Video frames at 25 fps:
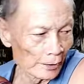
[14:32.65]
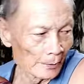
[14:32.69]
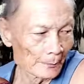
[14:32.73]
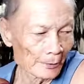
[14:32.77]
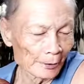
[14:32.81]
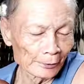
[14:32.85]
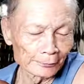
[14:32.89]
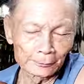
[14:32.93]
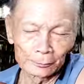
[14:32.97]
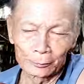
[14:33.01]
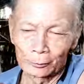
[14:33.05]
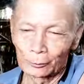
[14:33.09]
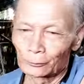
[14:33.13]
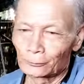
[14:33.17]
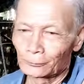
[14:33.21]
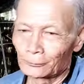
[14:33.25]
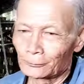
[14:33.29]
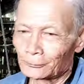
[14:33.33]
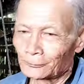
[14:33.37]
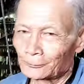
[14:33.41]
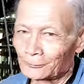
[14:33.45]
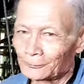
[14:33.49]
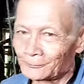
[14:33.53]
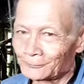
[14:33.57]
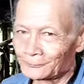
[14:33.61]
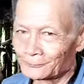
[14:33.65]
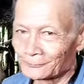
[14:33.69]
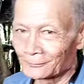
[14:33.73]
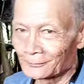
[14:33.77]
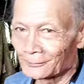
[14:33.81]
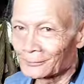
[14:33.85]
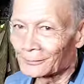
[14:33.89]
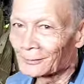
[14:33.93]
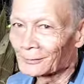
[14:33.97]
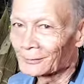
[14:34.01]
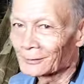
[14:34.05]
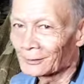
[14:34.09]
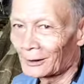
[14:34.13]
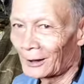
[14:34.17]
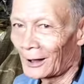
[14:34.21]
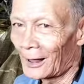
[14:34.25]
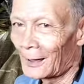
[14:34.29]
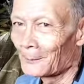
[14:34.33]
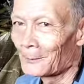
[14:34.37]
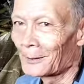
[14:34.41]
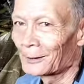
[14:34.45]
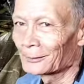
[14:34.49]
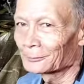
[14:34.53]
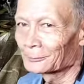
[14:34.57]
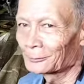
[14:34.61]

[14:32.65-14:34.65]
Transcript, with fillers: kwarta tay ha salamat ta